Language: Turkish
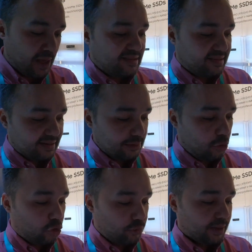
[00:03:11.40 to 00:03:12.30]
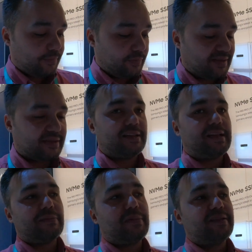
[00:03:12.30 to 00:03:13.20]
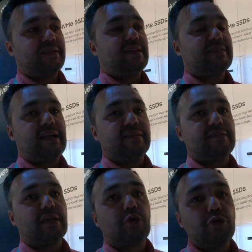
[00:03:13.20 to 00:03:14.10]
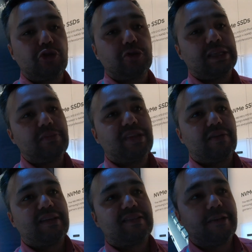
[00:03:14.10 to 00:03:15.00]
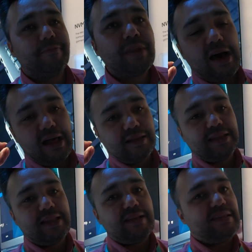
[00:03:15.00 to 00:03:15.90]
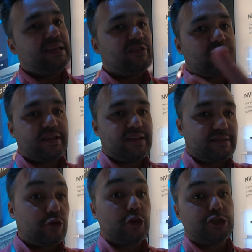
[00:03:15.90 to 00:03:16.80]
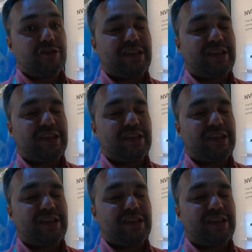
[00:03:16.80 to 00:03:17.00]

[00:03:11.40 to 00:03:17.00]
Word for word: sıralı okuma ve sıralı yazma hızları esnasında güç tüketim seviyesi 6 ila 8 Watt arasında dolaşıyor